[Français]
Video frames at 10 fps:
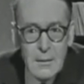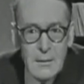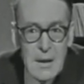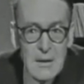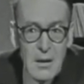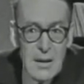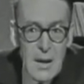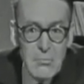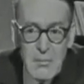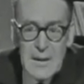des soldats
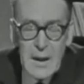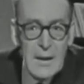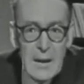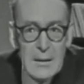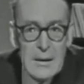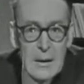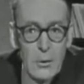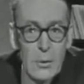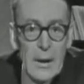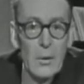matériels, dit-il,
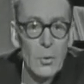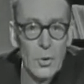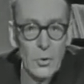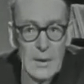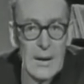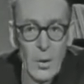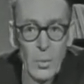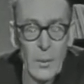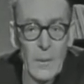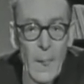nous dirions aujourd'hui des
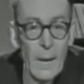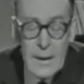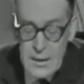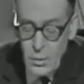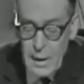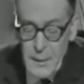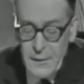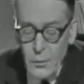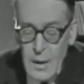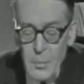robots, qui sont là parce
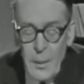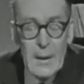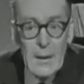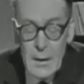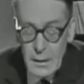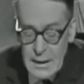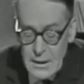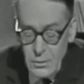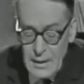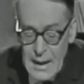qu'on les paye, qui
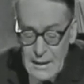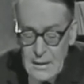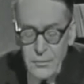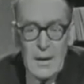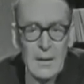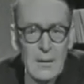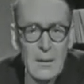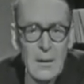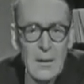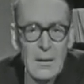sont indifférents
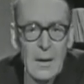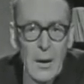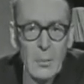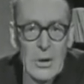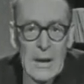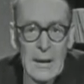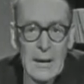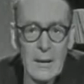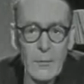à l'objet de la guerre.